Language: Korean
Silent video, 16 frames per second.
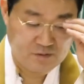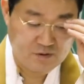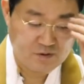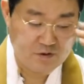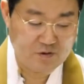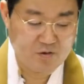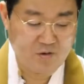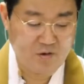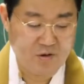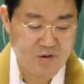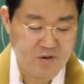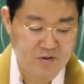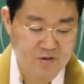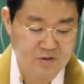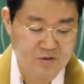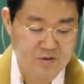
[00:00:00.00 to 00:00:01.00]

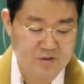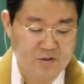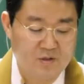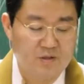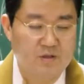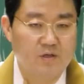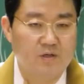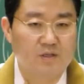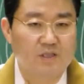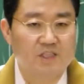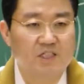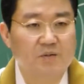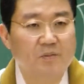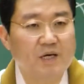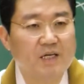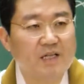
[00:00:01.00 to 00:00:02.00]
그리고
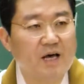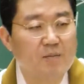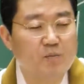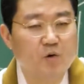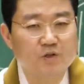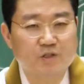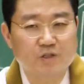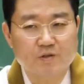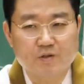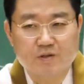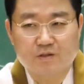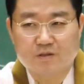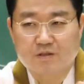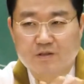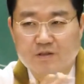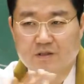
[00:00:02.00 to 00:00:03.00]
집에다 모시는
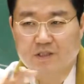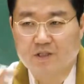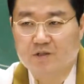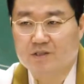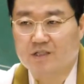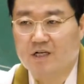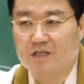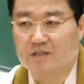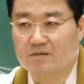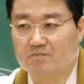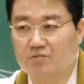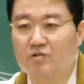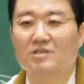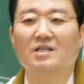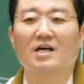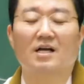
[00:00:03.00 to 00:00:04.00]
그 이런상은
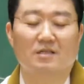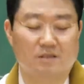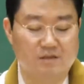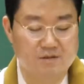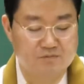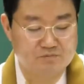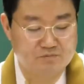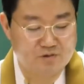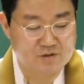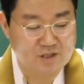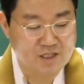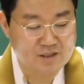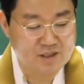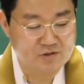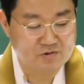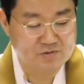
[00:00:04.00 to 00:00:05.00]
불단,
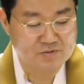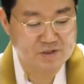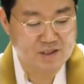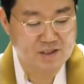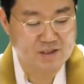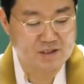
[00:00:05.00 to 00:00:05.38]
불단이라고 합니다.